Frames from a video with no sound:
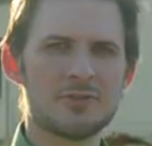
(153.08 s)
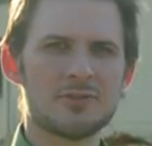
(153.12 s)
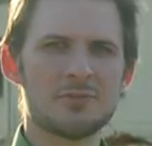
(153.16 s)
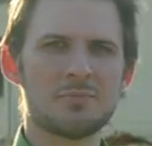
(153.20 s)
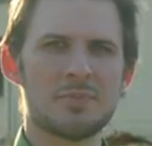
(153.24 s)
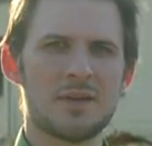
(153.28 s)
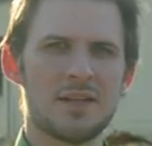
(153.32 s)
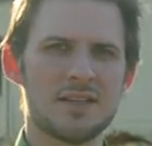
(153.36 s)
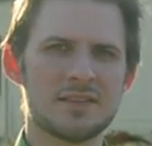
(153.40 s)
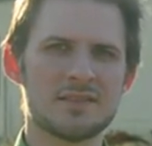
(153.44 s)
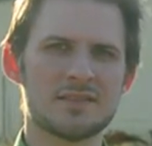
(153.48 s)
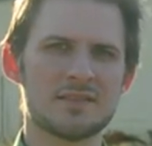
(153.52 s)
ist
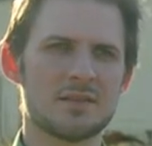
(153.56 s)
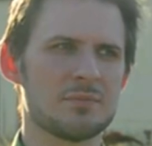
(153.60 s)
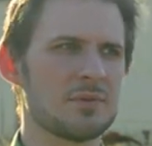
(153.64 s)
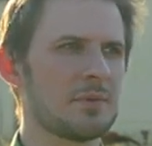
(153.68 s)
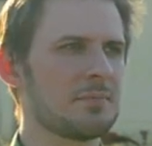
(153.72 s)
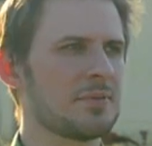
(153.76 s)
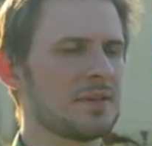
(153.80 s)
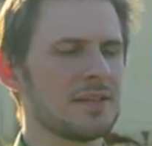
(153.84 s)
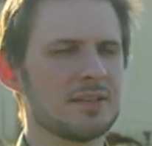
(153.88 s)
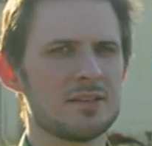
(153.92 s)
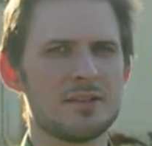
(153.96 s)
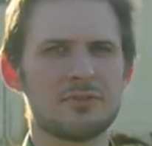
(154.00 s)
Platz, aber
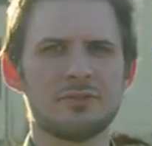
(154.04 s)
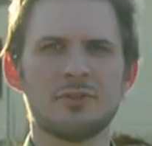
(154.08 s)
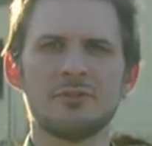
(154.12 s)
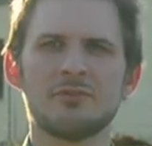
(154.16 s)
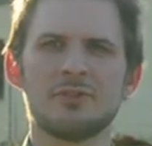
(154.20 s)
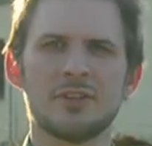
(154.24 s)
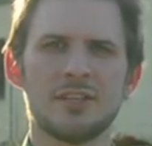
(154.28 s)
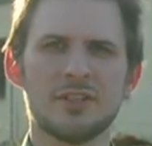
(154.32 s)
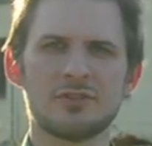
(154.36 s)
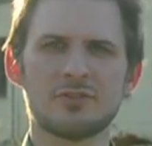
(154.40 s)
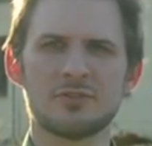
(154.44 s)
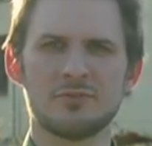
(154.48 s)
bringt auf jeden
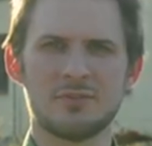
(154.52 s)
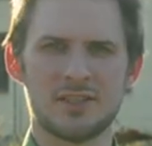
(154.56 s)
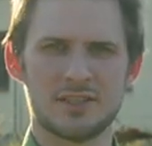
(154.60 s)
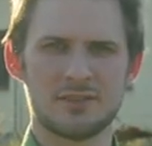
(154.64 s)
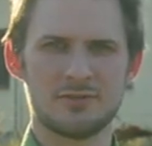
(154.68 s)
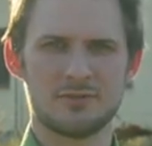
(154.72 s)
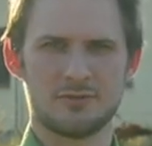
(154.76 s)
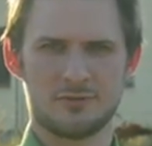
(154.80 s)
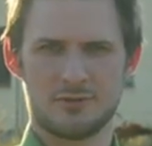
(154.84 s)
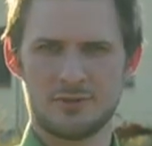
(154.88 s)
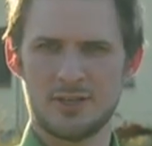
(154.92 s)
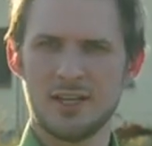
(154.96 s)
Fall
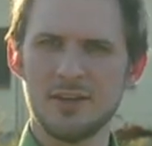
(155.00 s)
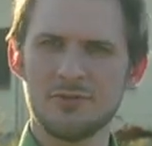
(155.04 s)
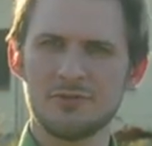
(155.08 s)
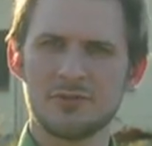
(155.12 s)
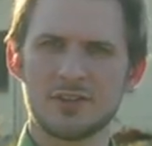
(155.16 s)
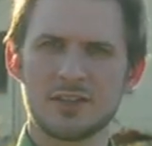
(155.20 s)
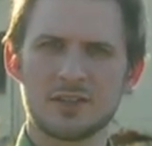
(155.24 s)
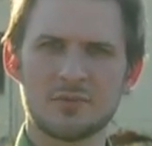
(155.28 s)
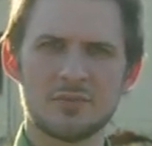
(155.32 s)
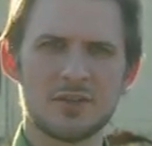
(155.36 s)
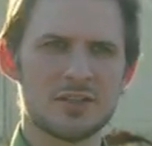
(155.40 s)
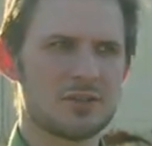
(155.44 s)
Isomatte und
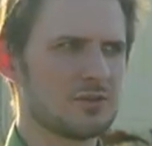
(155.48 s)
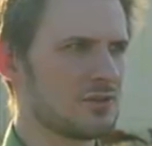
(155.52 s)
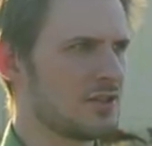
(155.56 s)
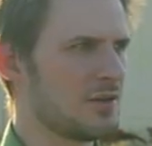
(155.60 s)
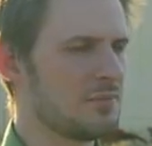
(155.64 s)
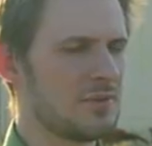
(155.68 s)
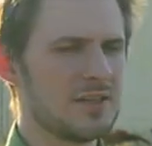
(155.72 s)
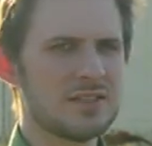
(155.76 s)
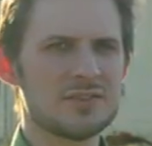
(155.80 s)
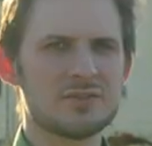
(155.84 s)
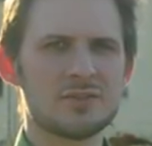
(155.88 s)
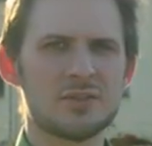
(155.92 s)
Schlafsack mit oder
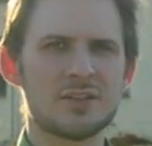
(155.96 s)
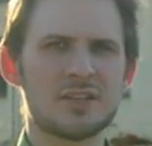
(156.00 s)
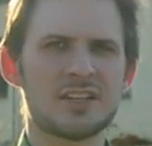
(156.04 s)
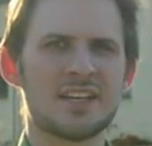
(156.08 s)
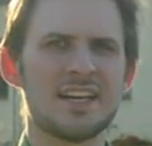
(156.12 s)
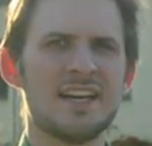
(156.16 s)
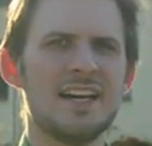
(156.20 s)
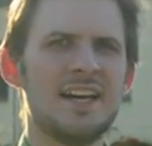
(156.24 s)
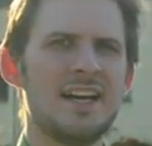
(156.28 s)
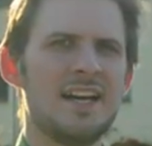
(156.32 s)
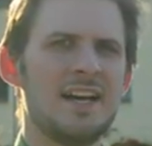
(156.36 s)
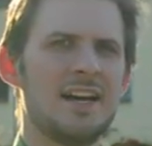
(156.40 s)
Bettzeug.
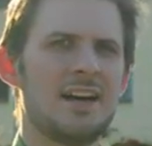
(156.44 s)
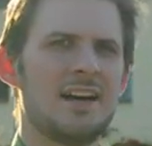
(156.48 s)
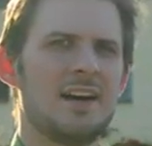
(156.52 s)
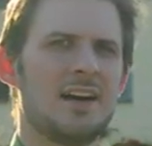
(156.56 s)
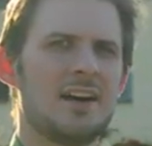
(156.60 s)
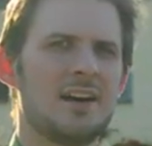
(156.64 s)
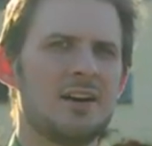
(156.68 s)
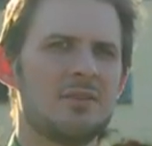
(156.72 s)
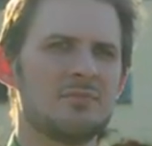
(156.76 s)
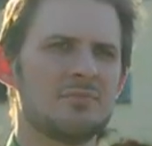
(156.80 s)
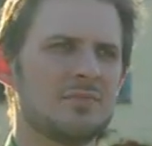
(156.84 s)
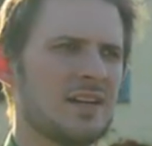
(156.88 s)

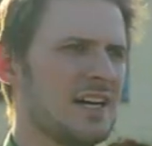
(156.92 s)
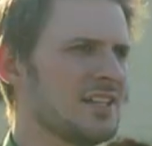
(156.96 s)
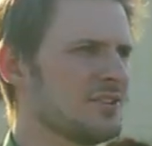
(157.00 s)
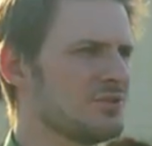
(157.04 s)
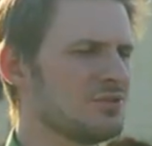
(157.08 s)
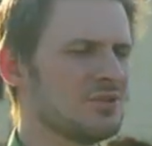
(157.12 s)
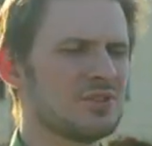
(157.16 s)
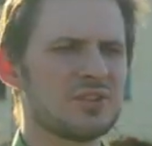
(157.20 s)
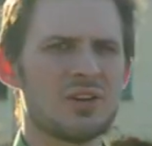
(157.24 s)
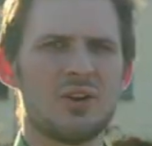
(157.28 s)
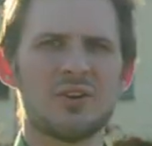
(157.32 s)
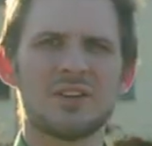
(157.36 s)
Ähm,
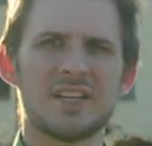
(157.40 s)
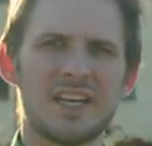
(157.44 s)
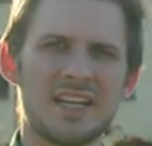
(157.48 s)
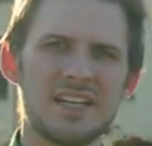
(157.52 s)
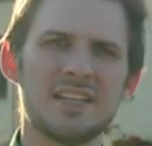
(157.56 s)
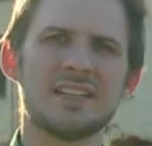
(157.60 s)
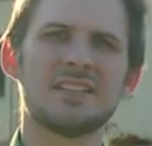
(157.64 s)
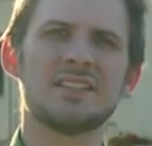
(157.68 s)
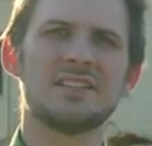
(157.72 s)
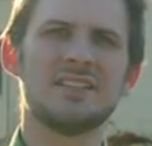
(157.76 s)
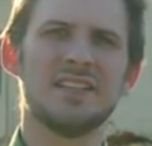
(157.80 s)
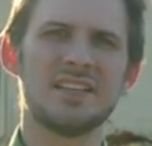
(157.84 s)
Handtücher und
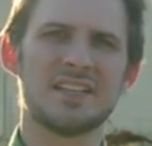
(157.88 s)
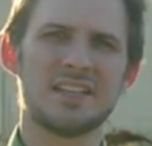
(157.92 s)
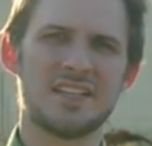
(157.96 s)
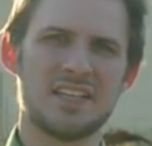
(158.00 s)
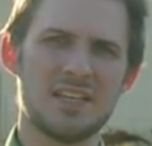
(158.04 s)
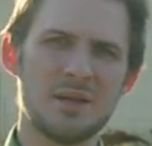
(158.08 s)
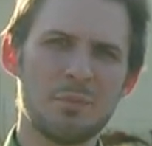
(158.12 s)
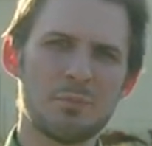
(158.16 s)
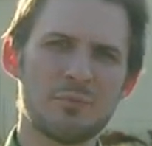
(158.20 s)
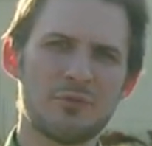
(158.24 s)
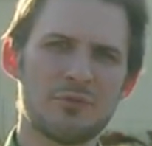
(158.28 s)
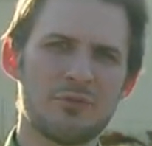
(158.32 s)
ähnliche Dinge
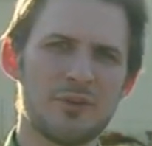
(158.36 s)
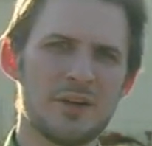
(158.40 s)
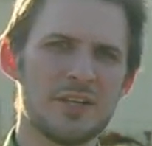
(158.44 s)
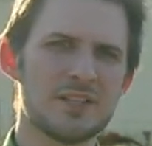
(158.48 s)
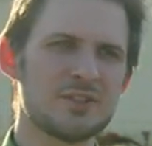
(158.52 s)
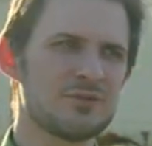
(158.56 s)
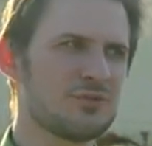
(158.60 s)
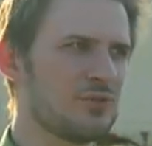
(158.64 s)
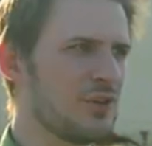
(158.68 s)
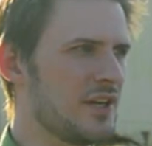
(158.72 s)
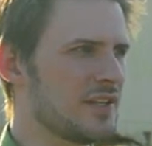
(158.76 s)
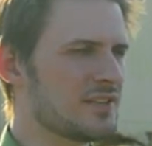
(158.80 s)

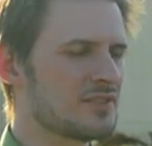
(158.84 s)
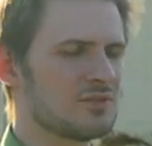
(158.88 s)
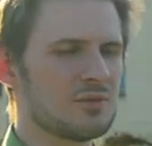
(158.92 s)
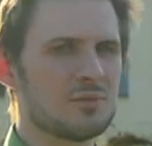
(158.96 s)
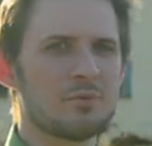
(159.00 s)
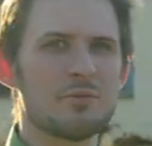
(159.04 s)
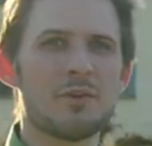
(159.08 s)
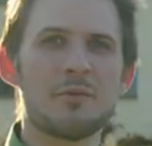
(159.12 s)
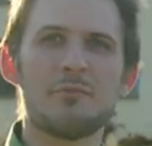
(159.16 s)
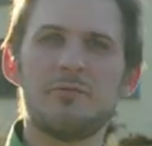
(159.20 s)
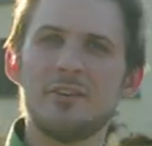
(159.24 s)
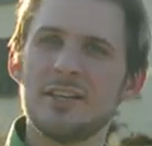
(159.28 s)
ebenfalls. Für Essen
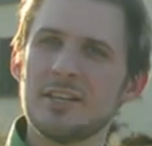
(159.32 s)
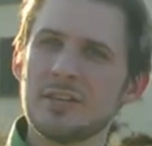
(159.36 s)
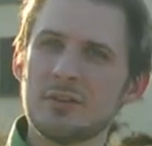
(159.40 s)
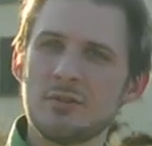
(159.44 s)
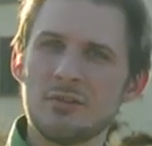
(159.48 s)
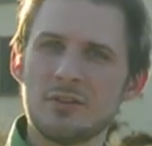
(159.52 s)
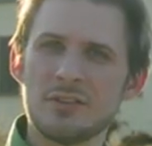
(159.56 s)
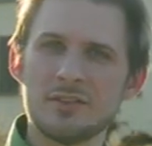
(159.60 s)
und Verpflegung